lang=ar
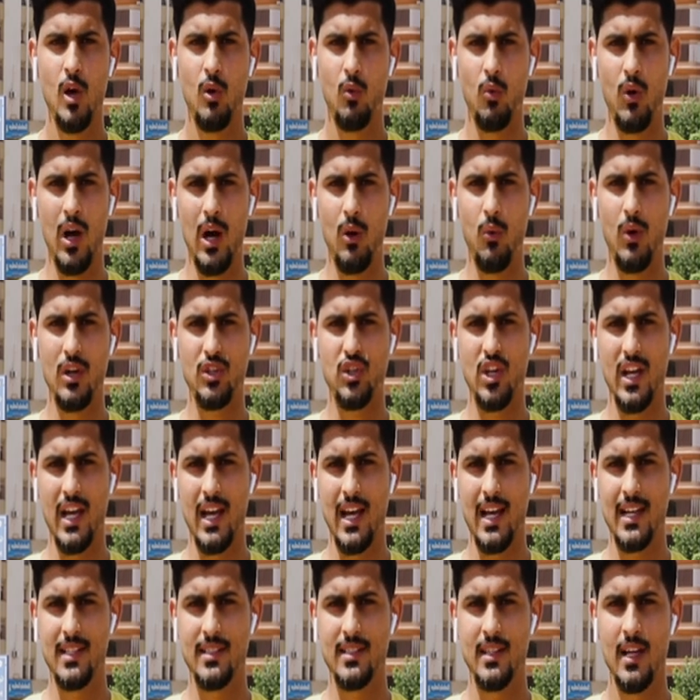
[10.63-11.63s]
وهو
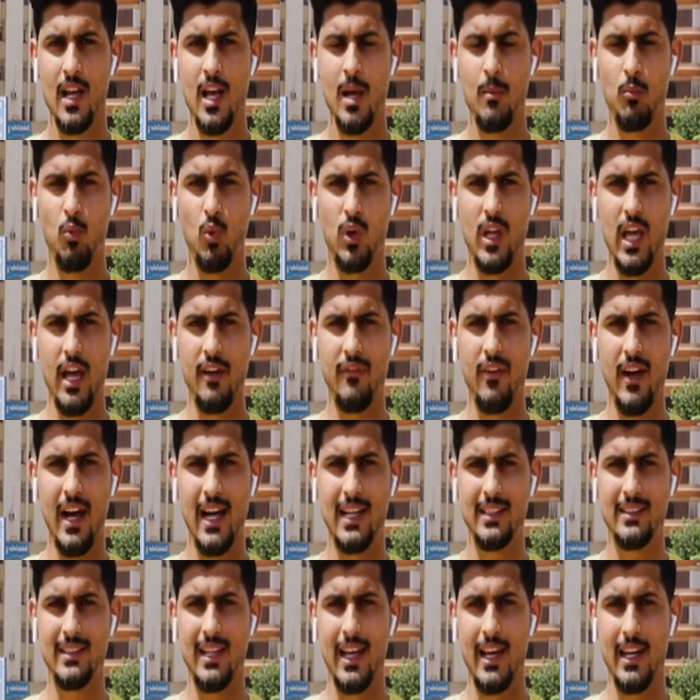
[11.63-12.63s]
جهاز
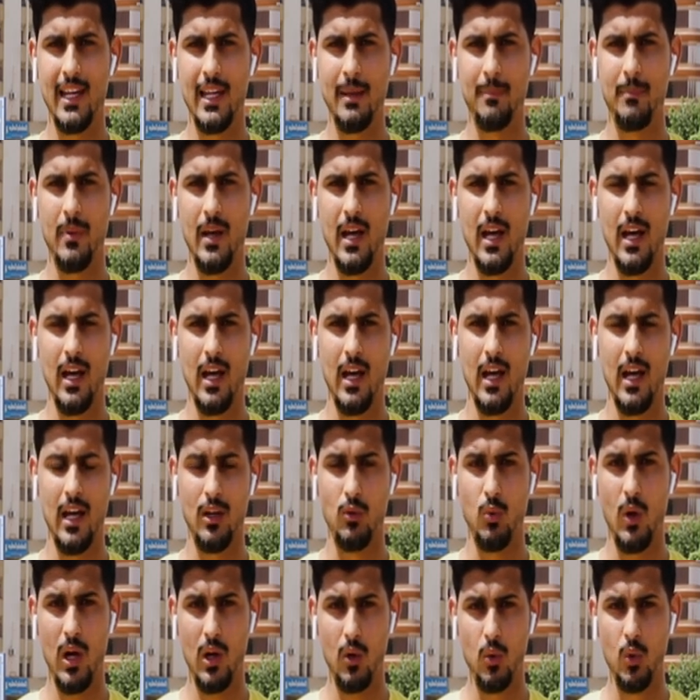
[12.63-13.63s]
مكافحة تهريب آه،
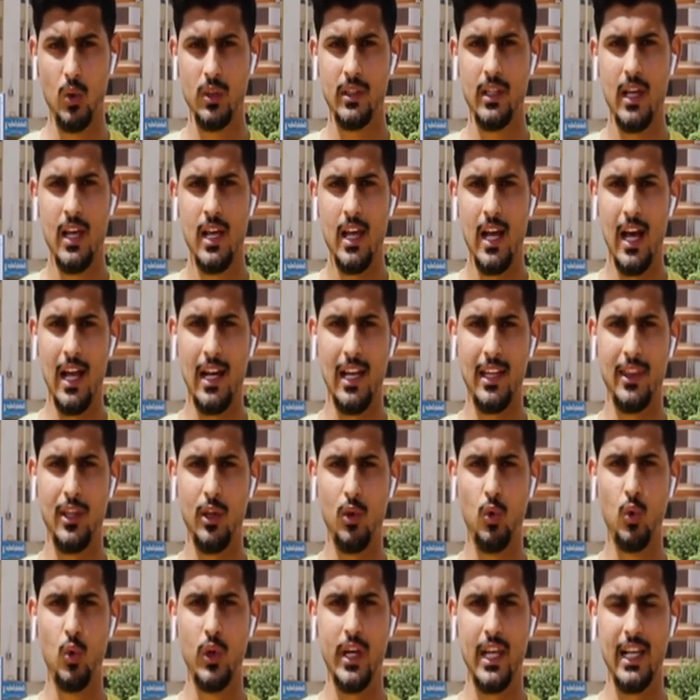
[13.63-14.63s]
الوقود الذي
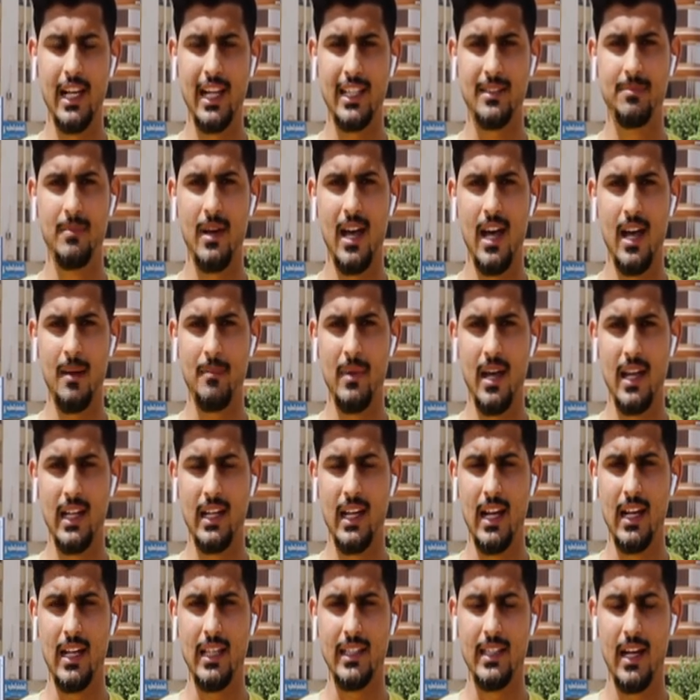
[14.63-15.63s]
أوكلت مهامه
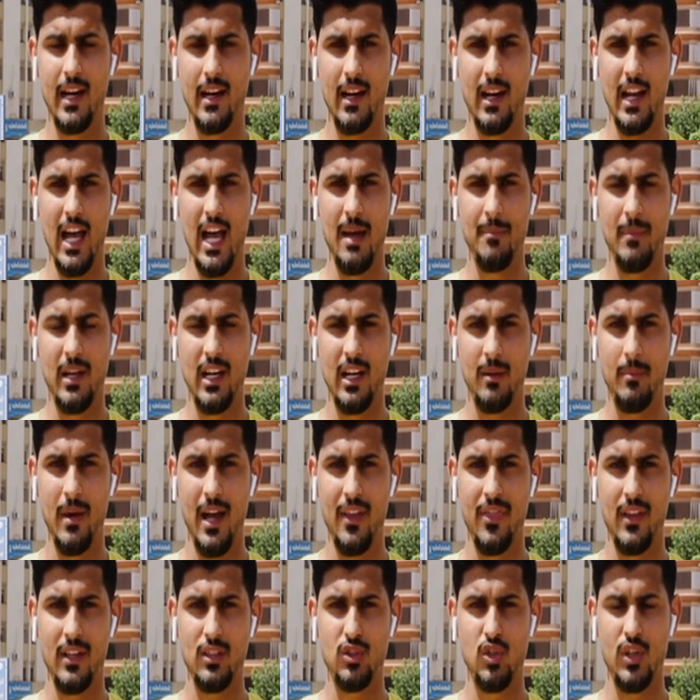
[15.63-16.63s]
إلى الإدارة العامة
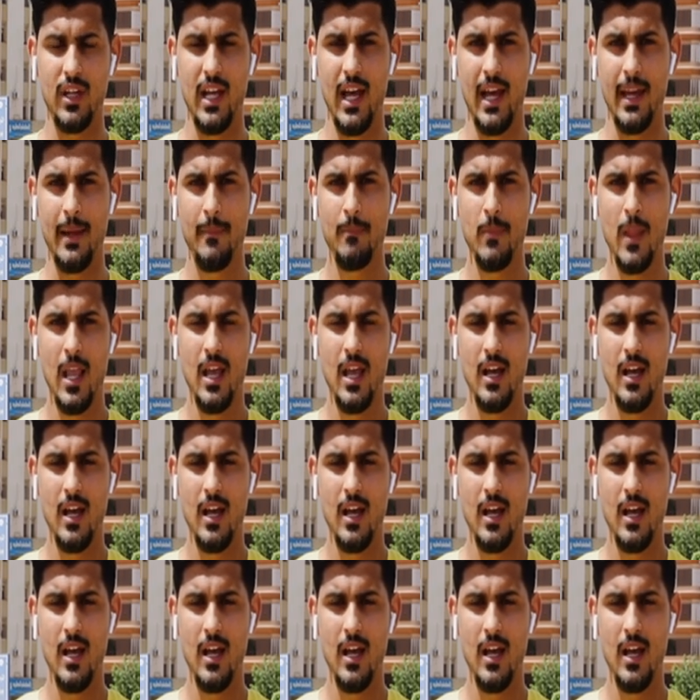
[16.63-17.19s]
للبحث الجنائي